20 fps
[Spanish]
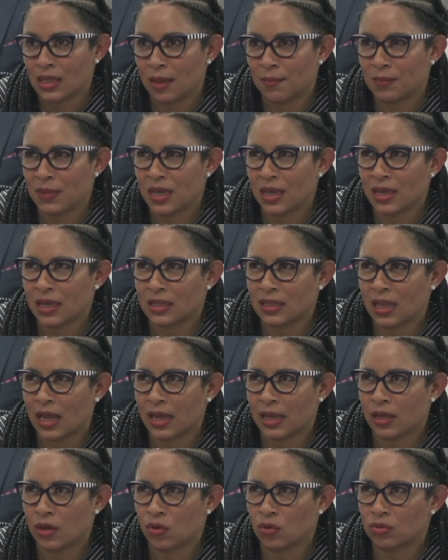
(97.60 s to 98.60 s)
También
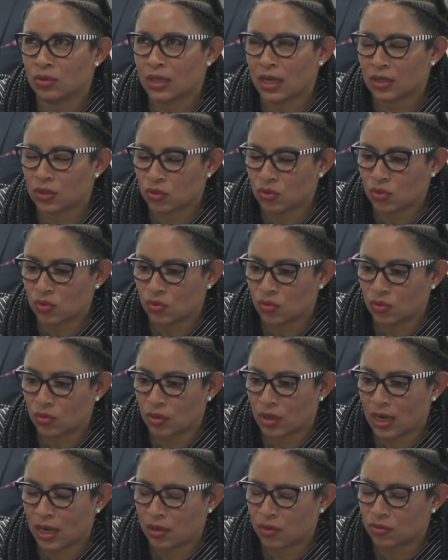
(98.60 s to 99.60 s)
están en contacto
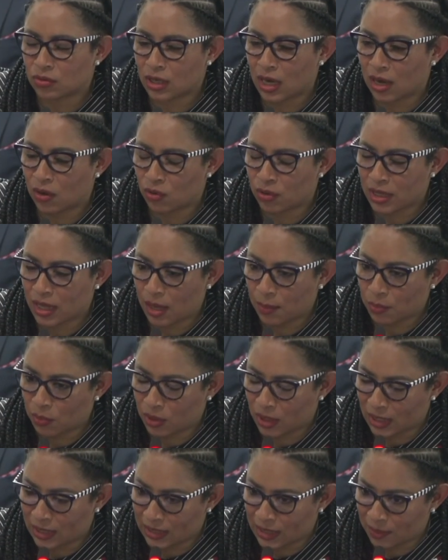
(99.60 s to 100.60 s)
con la Contraloría
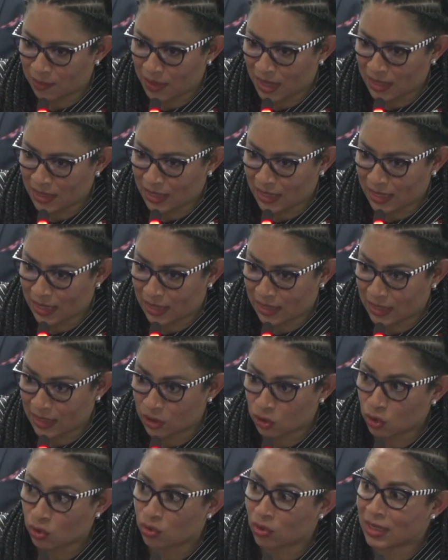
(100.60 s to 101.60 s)
por el tema de que
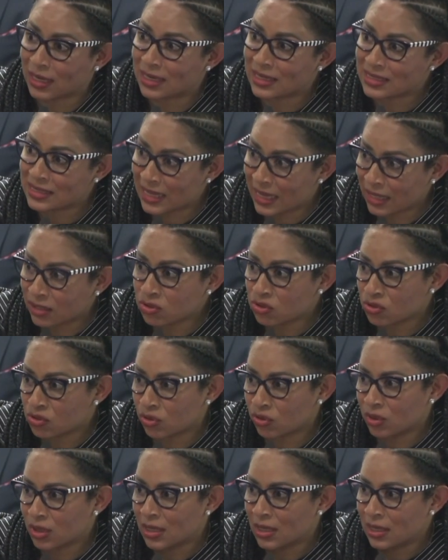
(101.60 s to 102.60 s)
dentro del
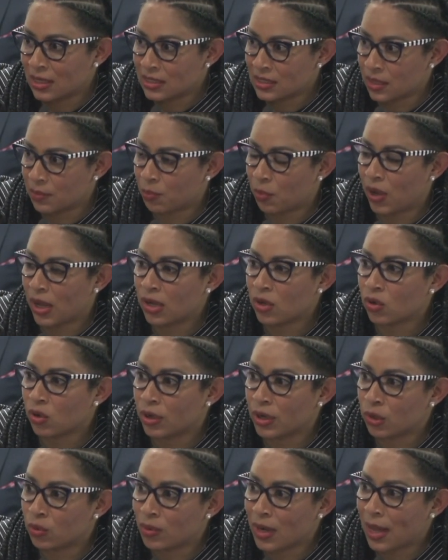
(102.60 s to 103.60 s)
censo se pueda
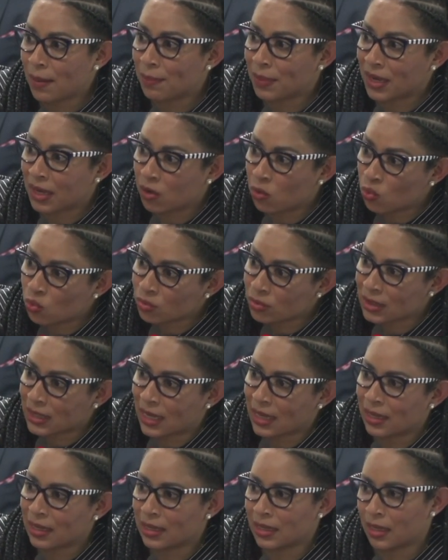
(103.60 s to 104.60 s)
incluir una
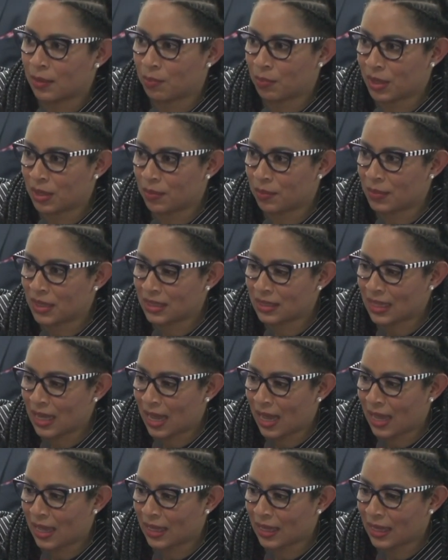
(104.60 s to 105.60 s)
pregunta que
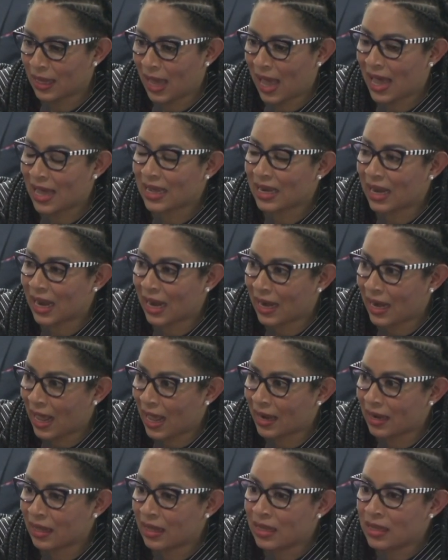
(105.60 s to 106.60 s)
permita eh,
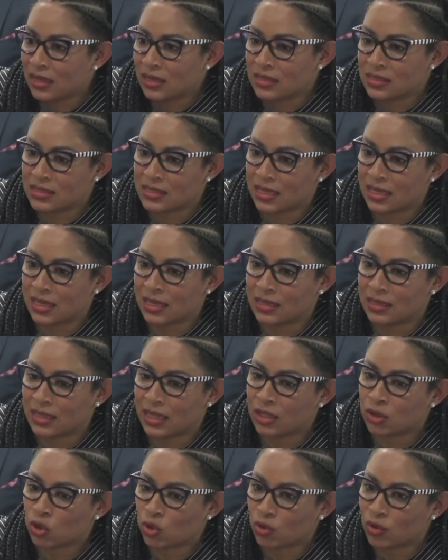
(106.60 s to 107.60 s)
aclarar
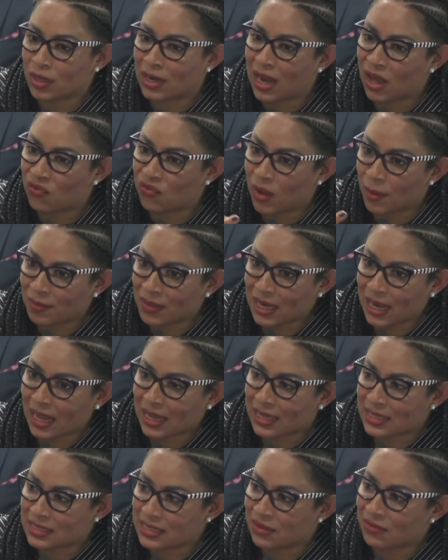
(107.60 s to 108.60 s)
si dentro de las
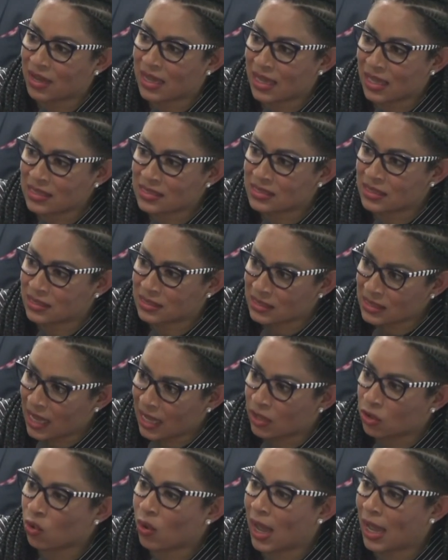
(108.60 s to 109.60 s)
familias que se vayan
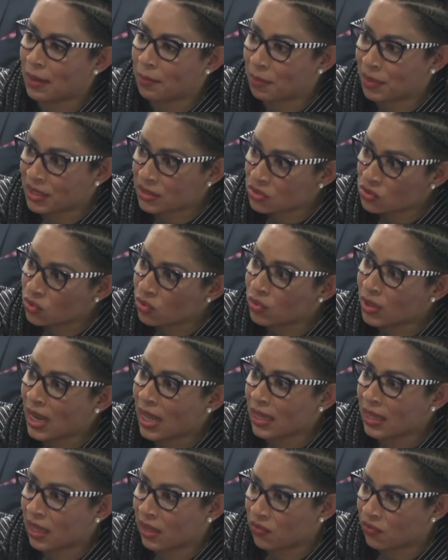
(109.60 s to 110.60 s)
censando hay
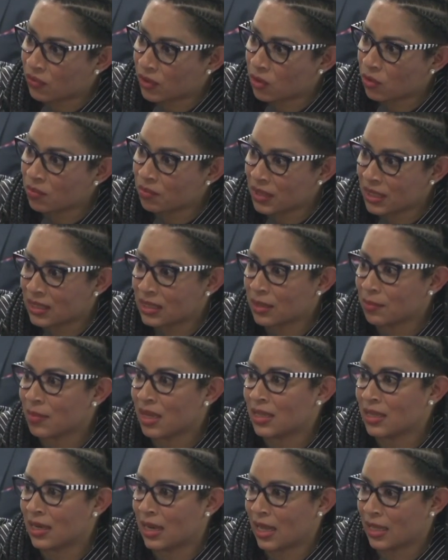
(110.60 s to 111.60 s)
personas que fueron
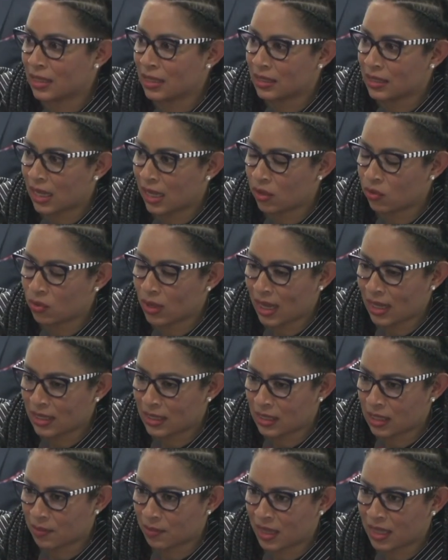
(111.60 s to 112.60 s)
víctimas de la
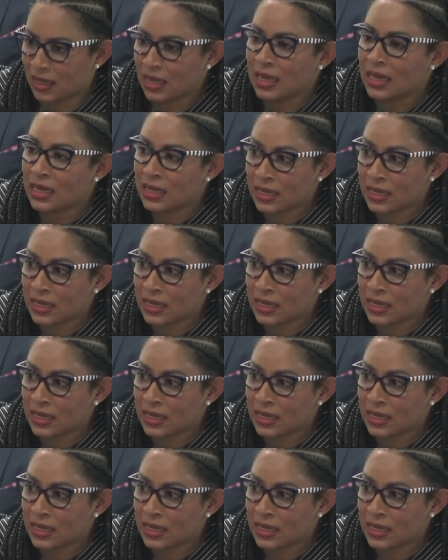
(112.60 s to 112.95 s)
dictadura y demás.